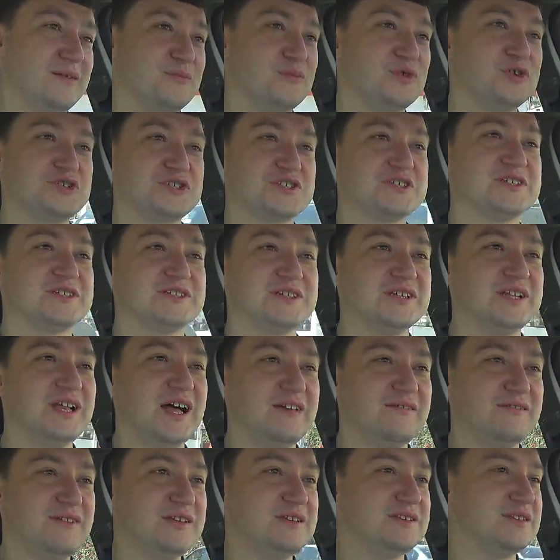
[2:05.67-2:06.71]
Можно
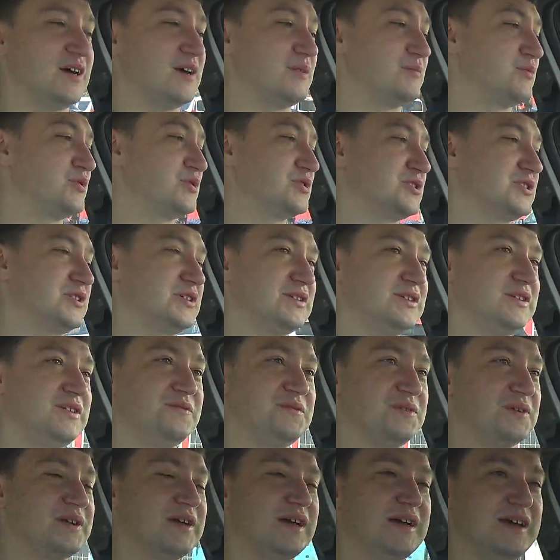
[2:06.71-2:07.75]
наловить, а можно
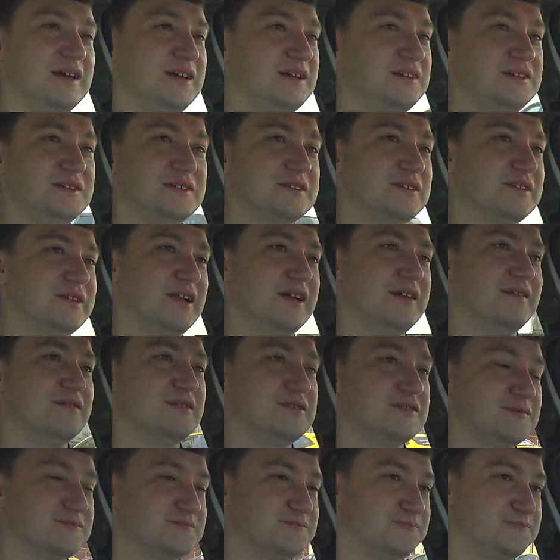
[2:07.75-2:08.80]
нифига и не
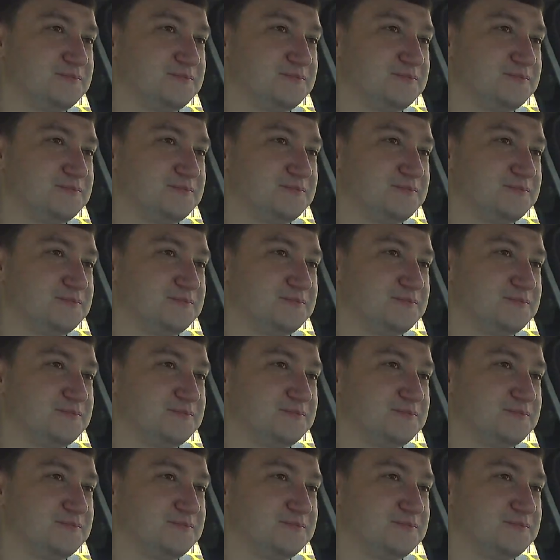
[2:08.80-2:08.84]
наловить.